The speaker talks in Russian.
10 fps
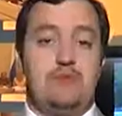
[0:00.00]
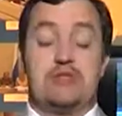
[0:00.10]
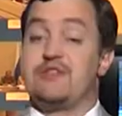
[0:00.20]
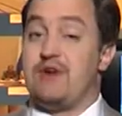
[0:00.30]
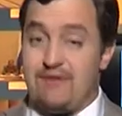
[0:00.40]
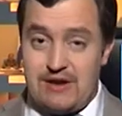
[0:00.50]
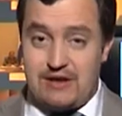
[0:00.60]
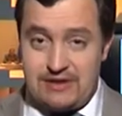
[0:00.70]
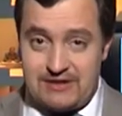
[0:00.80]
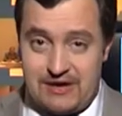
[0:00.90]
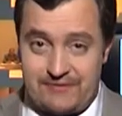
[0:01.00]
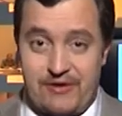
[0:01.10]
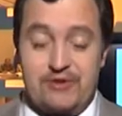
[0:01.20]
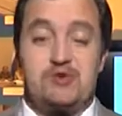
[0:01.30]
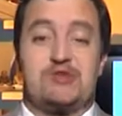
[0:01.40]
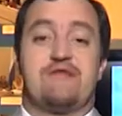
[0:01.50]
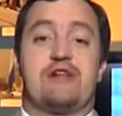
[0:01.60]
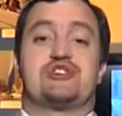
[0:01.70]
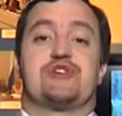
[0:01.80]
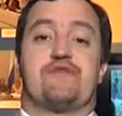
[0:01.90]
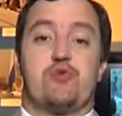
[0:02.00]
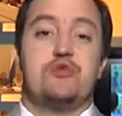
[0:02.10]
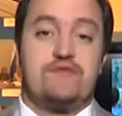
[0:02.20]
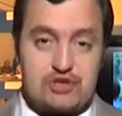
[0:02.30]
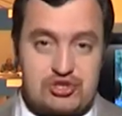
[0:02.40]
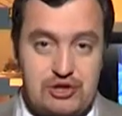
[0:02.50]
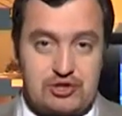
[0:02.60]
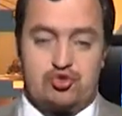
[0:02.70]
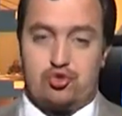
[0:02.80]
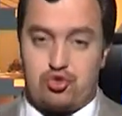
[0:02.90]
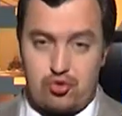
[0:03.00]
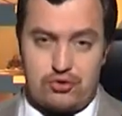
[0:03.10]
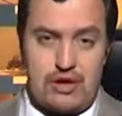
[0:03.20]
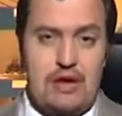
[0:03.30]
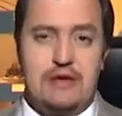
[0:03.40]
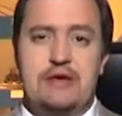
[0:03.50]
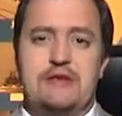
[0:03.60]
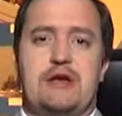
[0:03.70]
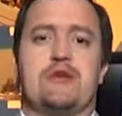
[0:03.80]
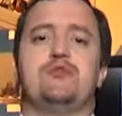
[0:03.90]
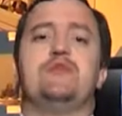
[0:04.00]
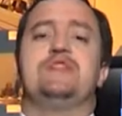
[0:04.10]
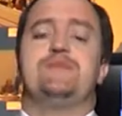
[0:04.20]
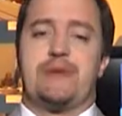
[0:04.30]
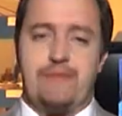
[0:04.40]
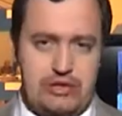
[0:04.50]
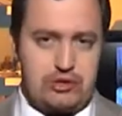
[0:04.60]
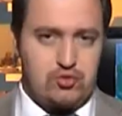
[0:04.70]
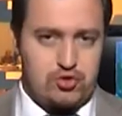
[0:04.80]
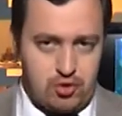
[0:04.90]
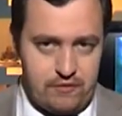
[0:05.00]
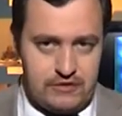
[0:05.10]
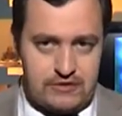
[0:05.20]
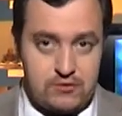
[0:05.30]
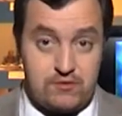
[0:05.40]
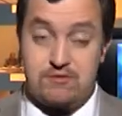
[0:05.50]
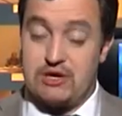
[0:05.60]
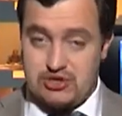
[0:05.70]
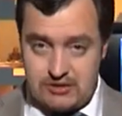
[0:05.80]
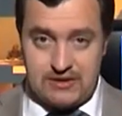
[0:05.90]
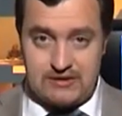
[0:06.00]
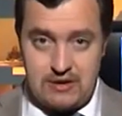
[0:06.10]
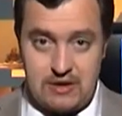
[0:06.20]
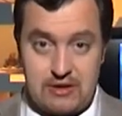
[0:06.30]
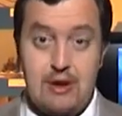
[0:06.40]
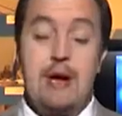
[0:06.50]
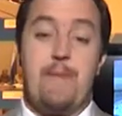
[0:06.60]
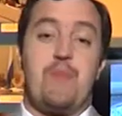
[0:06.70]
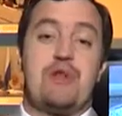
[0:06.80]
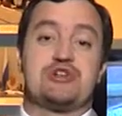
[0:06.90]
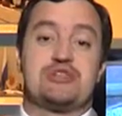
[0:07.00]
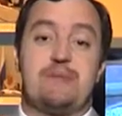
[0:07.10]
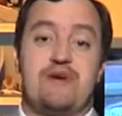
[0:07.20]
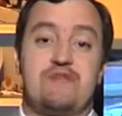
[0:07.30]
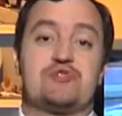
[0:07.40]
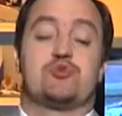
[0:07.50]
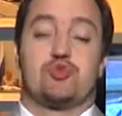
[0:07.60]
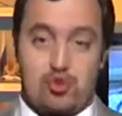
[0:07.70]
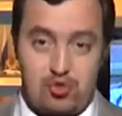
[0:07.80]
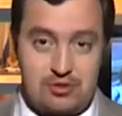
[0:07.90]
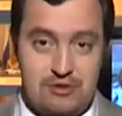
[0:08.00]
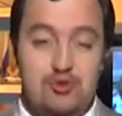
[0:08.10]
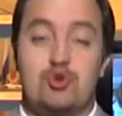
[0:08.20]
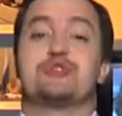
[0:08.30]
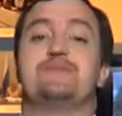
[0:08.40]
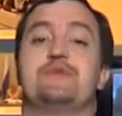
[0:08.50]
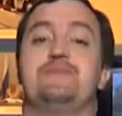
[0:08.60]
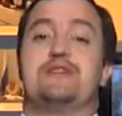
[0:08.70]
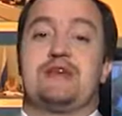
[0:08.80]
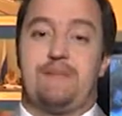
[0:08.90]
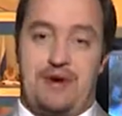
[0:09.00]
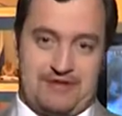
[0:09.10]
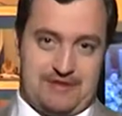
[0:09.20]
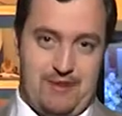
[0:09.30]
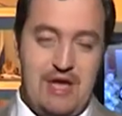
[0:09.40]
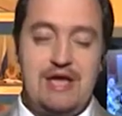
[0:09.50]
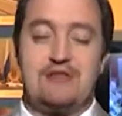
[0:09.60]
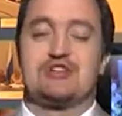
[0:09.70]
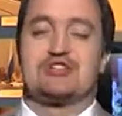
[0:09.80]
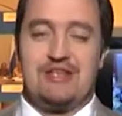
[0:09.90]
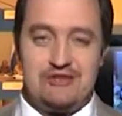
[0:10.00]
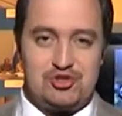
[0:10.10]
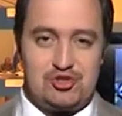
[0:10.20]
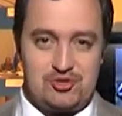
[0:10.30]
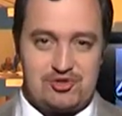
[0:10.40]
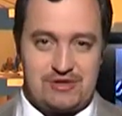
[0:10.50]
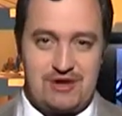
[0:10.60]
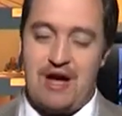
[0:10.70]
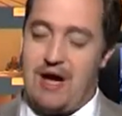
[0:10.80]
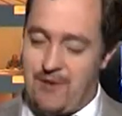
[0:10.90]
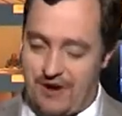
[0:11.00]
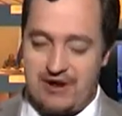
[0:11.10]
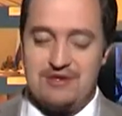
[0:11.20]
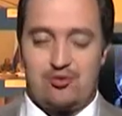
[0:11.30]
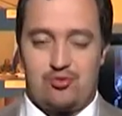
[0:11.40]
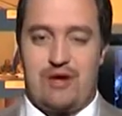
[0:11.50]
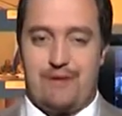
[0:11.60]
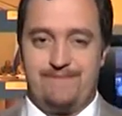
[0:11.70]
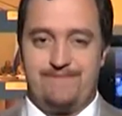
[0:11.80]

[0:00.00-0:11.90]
Два века назад французский врач Шевроль утверждал, что труд есть одно из непременных условий искусства дожить до 100 лет. Мы лишь добавим, что труд должен быть безопасным. И наш следующий сюжет об охране труда.